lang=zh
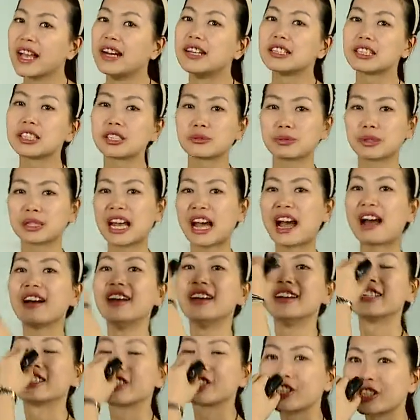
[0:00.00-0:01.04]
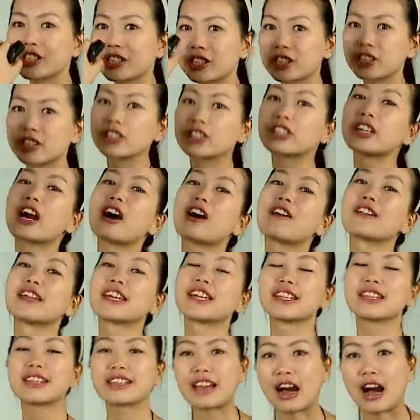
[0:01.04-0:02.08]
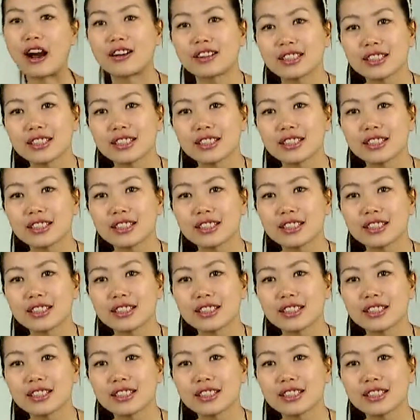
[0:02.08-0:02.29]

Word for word: 是不它吃掉了一条，